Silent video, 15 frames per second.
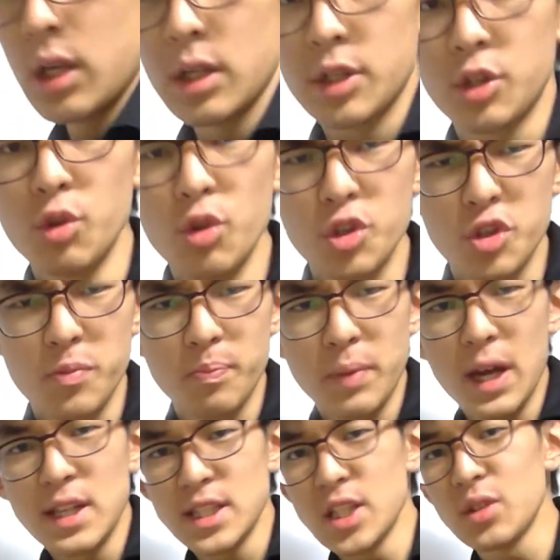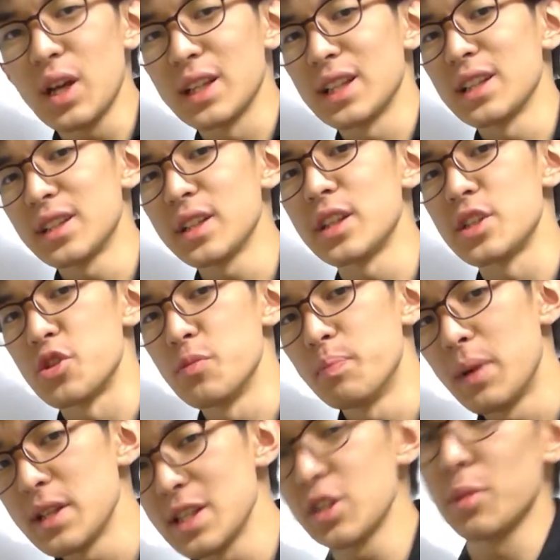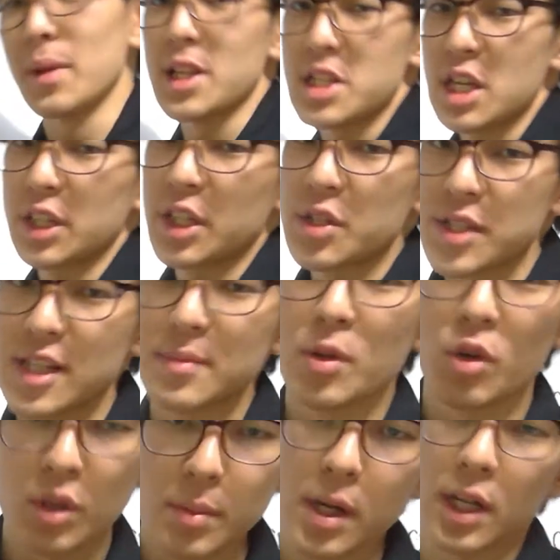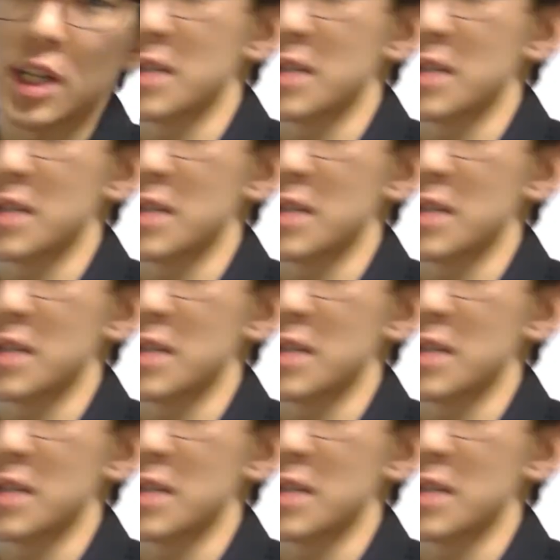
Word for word: あ、きゅうじゅっパーセント 当たってて じゅっパーセント 間違ってる説明を今か